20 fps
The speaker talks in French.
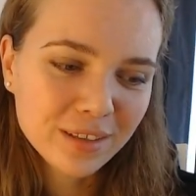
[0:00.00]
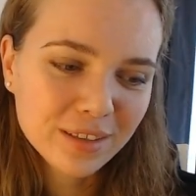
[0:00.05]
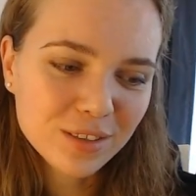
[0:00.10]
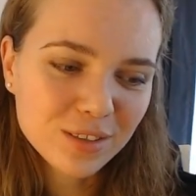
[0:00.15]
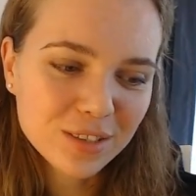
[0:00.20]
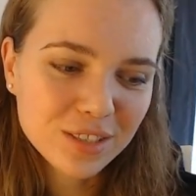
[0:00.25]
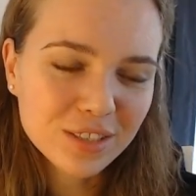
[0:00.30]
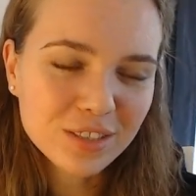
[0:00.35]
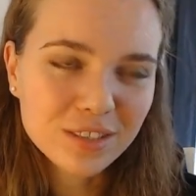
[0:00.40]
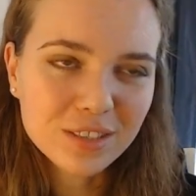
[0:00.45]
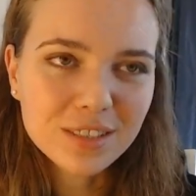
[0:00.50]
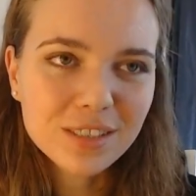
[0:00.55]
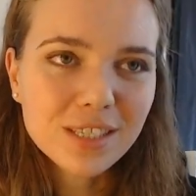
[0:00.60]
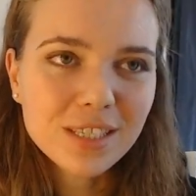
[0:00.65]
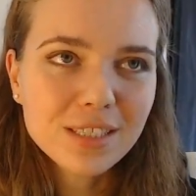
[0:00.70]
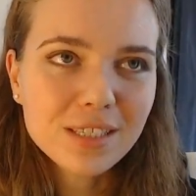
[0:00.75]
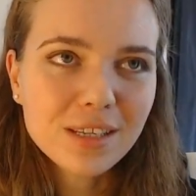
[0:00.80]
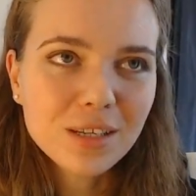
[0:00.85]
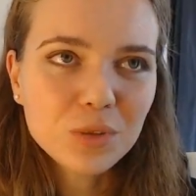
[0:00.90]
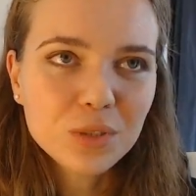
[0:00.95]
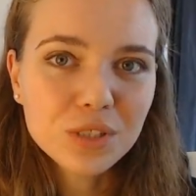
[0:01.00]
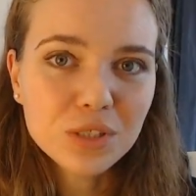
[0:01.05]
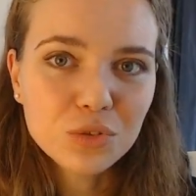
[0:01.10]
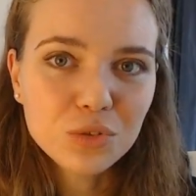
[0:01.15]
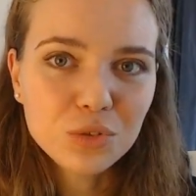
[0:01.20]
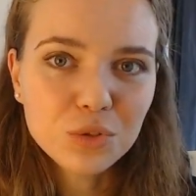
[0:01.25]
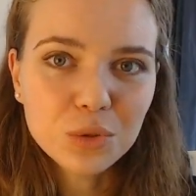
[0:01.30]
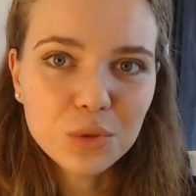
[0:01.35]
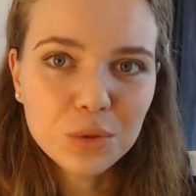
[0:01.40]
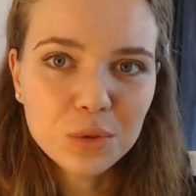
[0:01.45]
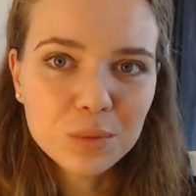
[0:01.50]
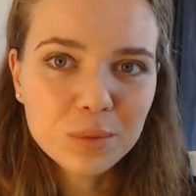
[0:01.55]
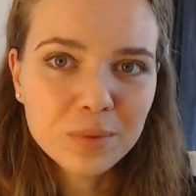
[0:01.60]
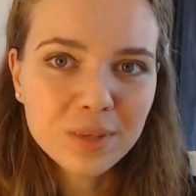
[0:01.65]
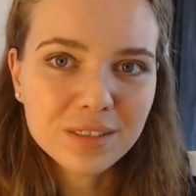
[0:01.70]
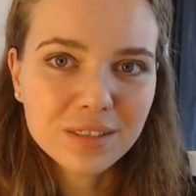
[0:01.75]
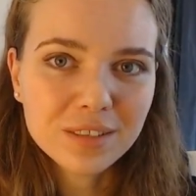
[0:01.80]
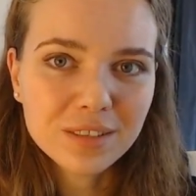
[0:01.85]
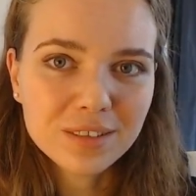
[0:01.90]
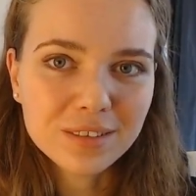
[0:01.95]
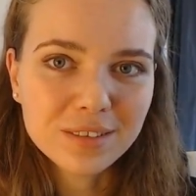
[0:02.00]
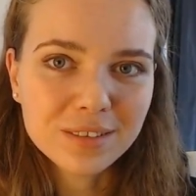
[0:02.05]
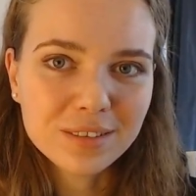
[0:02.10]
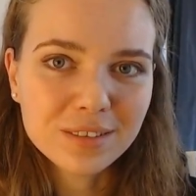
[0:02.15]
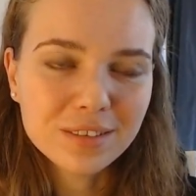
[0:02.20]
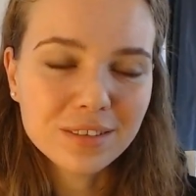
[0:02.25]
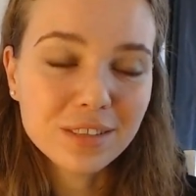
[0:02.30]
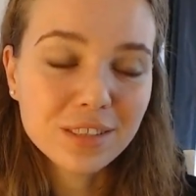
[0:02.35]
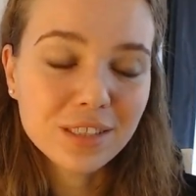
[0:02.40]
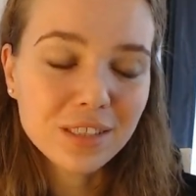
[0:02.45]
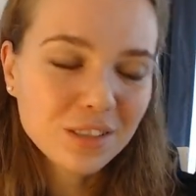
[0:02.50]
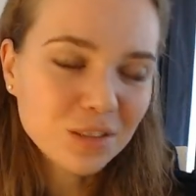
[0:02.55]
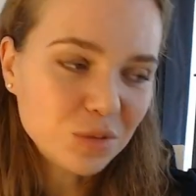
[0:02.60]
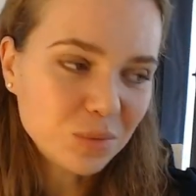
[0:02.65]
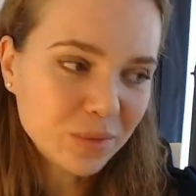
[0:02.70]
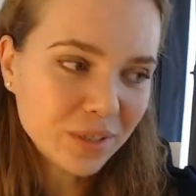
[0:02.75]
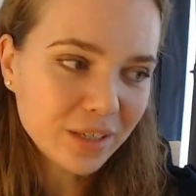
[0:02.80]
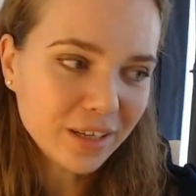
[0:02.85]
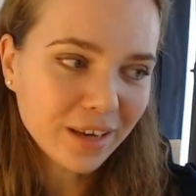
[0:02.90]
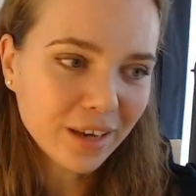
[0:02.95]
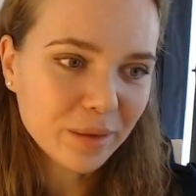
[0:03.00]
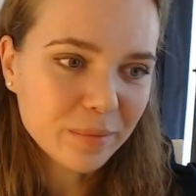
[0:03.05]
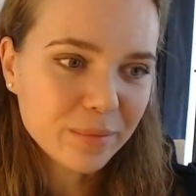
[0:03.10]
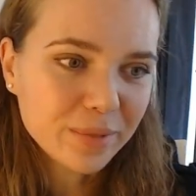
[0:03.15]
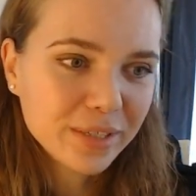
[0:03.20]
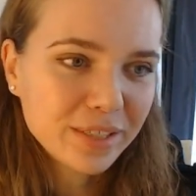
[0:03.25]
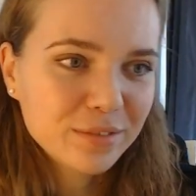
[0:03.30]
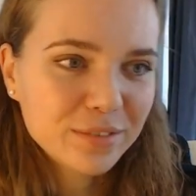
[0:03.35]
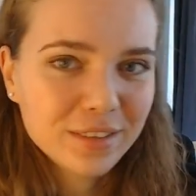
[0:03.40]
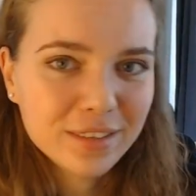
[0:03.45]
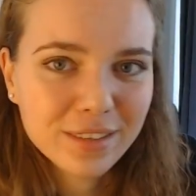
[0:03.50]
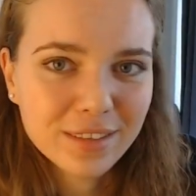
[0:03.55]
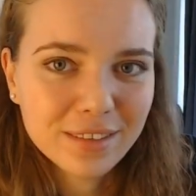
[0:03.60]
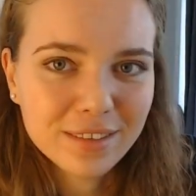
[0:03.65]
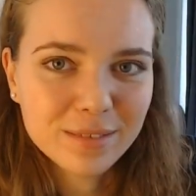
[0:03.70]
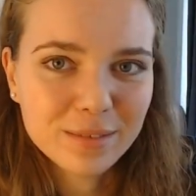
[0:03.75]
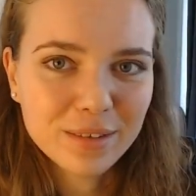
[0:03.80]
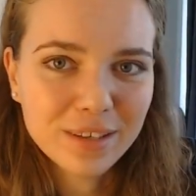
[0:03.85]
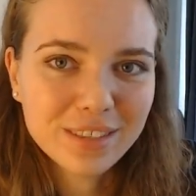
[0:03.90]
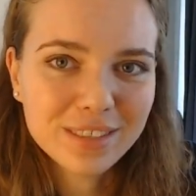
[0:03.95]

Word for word: Je sais que je déteste les couchettes du haut parce que déjà j'ai du mal à y grimper, il faut être euh,